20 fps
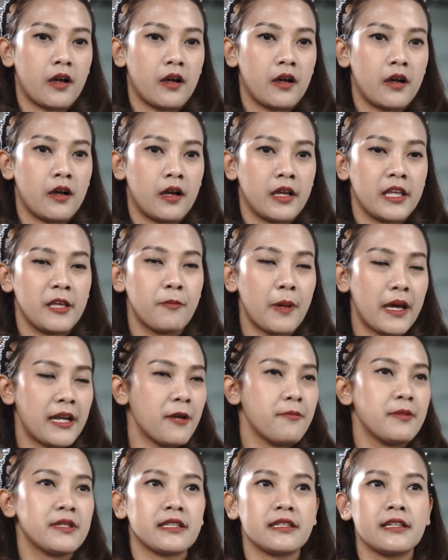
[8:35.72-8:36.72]
uh,
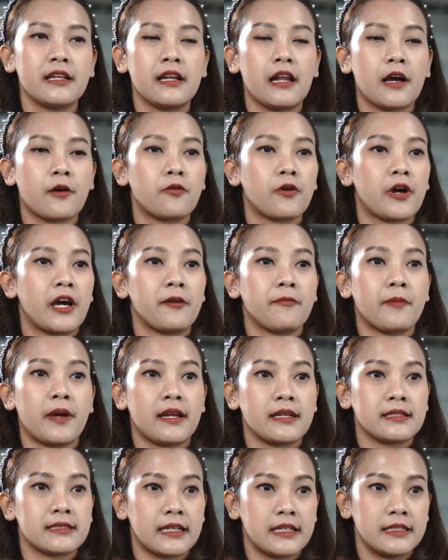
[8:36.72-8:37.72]
ibadah bisa dilakukan
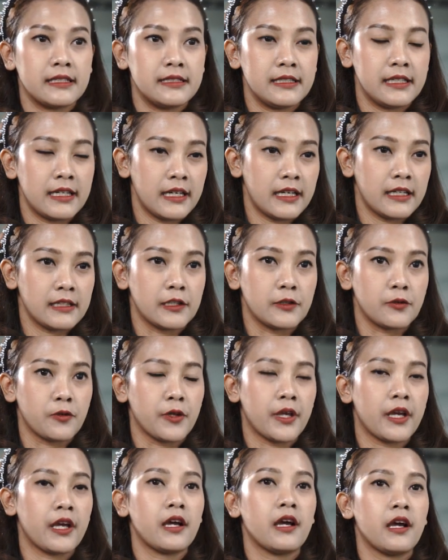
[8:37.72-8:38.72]
mana saja.
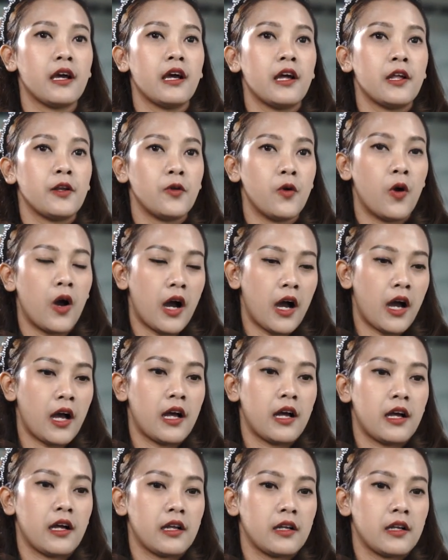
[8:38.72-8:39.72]
Tentunya
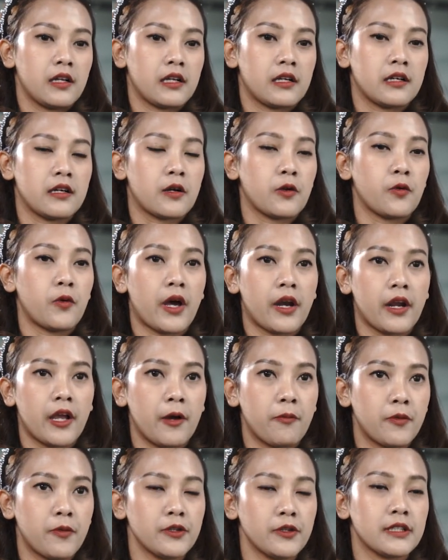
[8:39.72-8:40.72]
doa ke
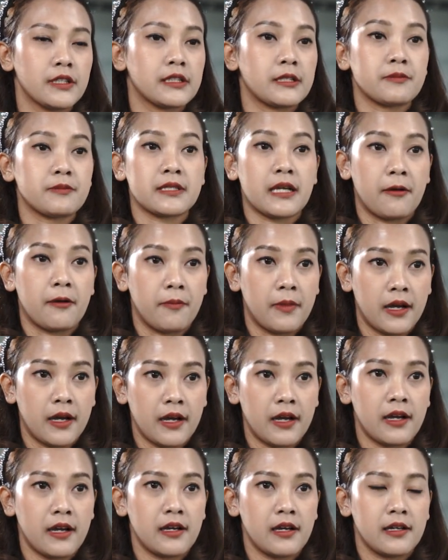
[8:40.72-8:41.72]
keluarga pun tetap
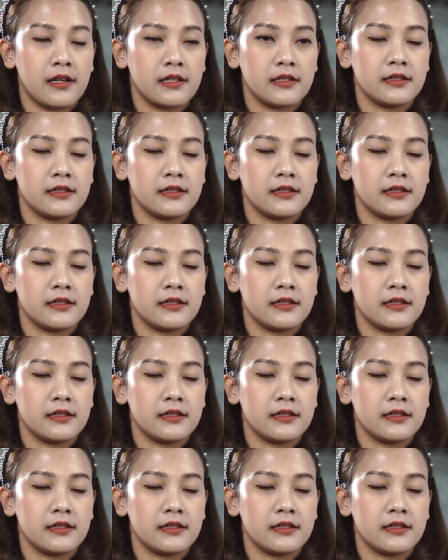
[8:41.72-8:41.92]
sama.